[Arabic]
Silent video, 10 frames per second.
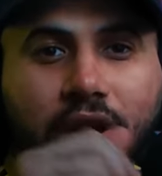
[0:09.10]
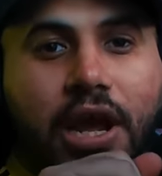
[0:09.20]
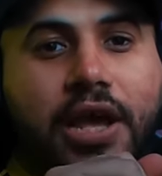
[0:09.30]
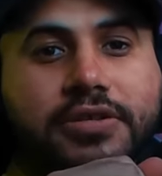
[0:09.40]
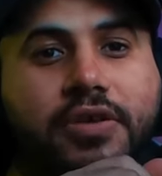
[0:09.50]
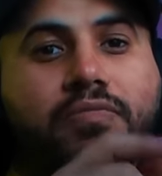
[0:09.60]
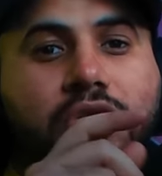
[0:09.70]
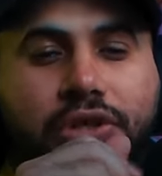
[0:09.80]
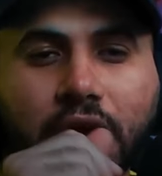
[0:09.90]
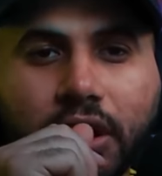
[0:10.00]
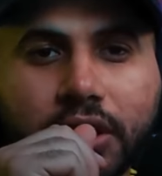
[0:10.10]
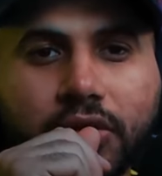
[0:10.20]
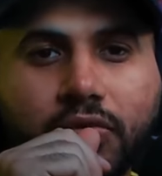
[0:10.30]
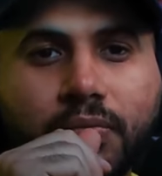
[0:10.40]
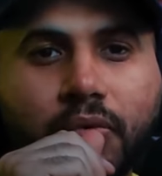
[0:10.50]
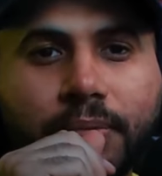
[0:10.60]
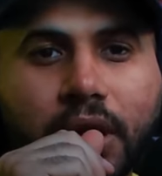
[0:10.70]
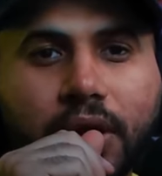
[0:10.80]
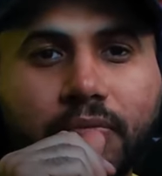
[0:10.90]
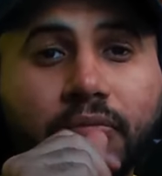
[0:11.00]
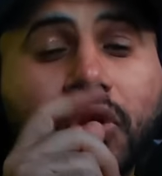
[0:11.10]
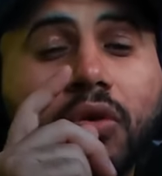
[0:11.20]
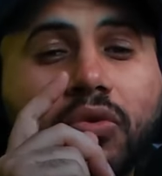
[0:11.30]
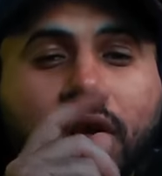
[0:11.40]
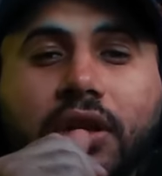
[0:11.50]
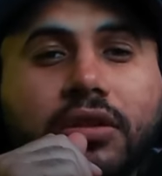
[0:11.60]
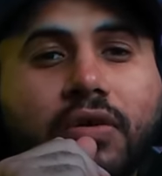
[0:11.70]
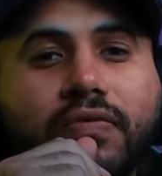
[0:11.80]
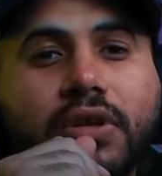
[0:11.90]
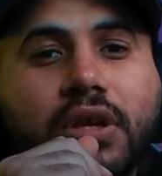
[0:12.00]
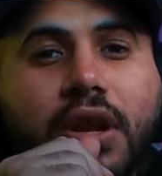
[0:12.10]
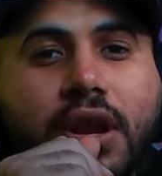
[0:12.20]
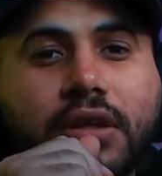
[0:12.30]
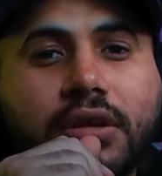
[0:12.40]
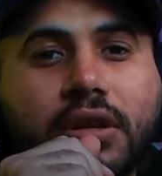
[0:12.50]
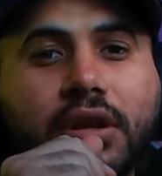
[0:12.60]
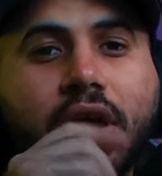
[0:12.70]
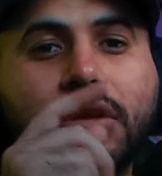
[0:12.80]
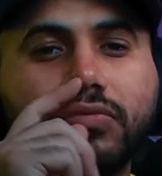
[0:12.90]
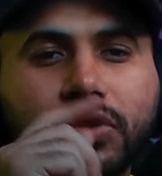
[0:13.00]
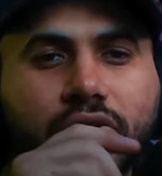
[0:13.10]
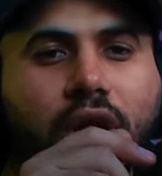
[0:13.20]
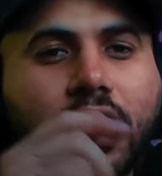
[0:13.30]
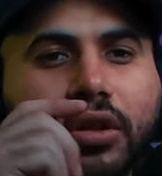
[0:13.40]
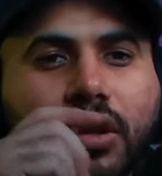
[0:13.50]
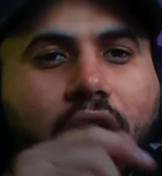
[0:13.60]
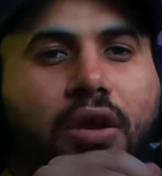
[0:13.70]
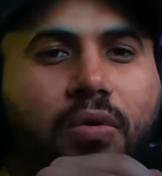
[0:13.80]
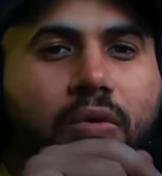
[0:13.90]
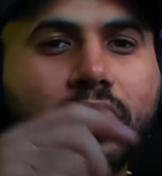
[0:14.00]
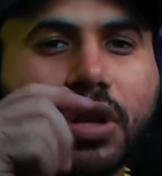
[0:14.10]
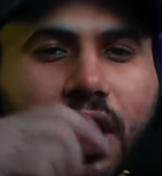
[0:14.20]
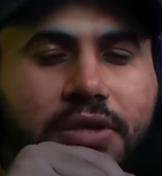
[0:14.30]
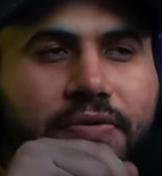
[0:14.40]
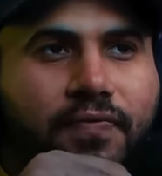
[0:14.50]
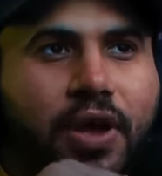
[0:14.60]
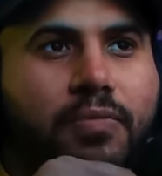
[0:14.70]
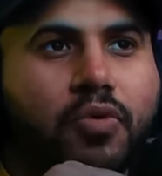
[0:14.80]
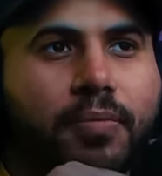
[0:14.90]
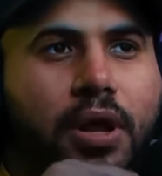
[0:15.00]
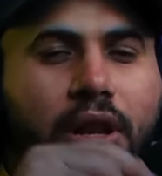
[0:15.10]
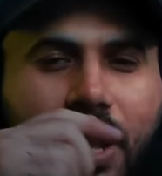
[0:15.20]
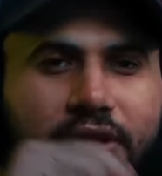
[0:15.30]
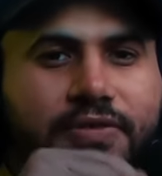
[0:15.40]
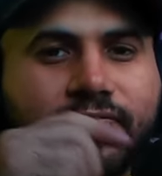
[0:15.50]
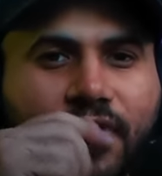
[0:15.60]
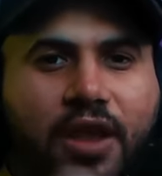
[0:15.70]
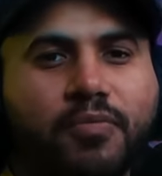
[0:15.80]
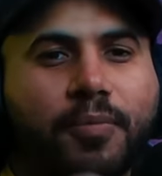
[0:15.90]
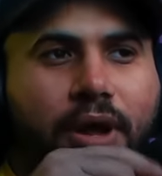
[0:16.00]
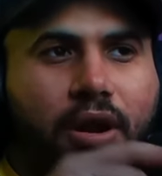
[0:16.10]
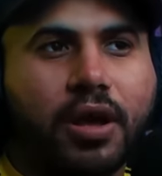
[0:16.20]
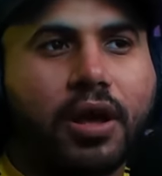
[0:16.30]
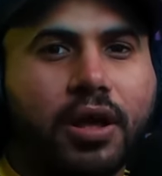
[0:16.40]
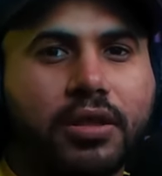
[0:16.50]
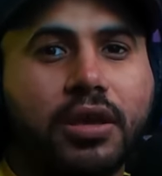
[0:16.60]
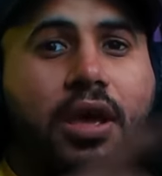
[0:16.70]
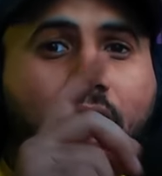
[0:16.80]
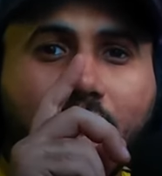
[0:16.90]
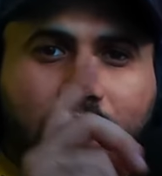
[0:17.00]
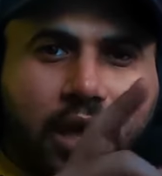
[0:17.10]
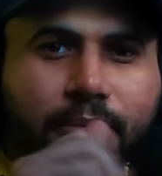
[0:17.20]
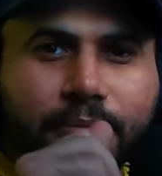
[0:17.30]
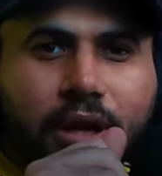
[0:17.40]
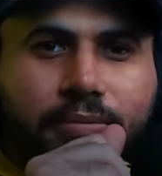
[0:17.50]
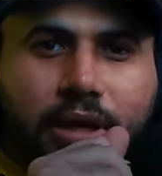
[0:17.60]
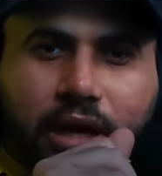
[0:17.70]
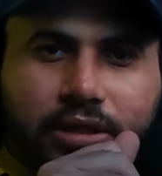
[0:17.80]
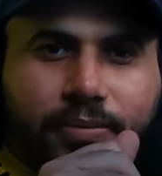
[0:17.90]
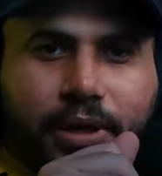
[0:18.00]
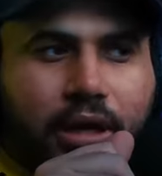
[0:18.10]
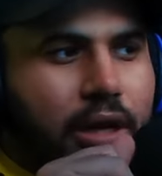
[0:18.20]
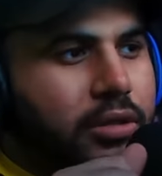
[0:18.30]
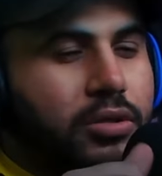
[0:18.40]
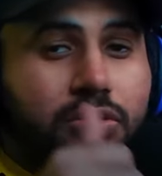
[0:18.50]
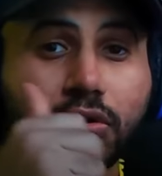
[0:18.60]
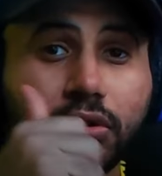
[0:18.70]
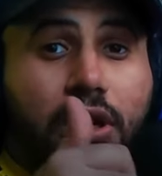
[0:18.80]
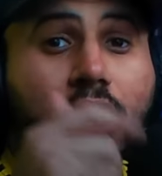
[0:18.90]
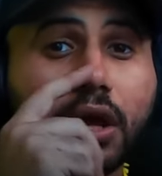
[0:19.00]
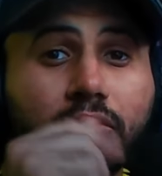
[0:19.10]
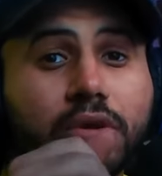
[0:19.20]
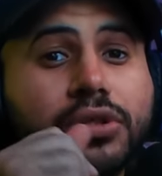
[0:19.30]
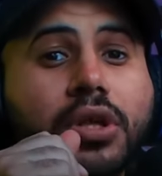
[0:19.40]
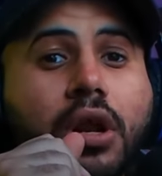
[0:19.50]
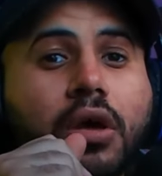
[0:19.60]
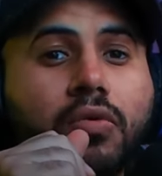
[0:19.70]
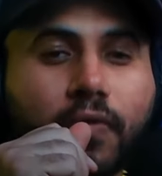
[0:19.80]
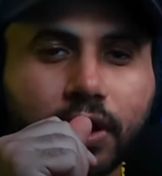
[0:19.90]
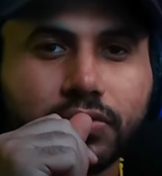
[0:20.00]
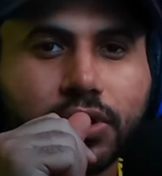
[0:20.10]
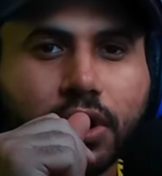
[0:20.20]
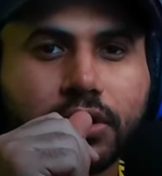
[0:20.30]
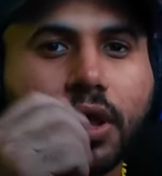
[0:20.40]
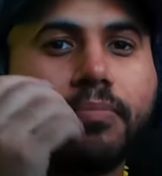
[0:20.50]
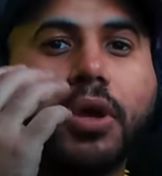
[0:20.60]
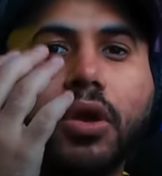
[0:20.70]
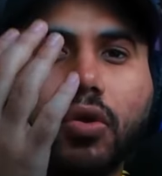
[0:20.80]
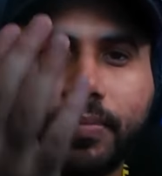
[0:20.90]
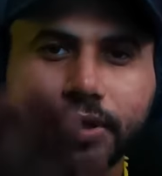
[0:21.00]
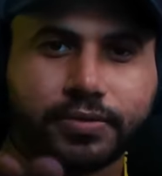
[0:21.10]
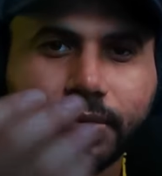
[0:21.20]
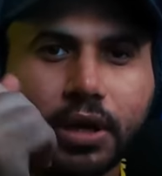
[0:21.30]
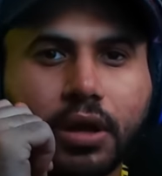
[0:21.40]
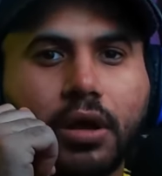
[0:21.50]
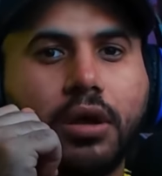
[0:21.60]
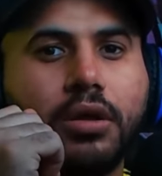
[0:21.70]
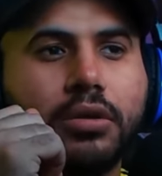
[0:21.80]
الحزم وان شاء الله تكون مباراة ممتعة وكل التوفيق لنادي الهلال وان شاء الله يكون الحزم في المبا... الحسم في المباراة هذه قبل ما نبدأ يا جماعة لا تنسون اللايك والاشتراك وفعلوا زر التنبيه وبسم الله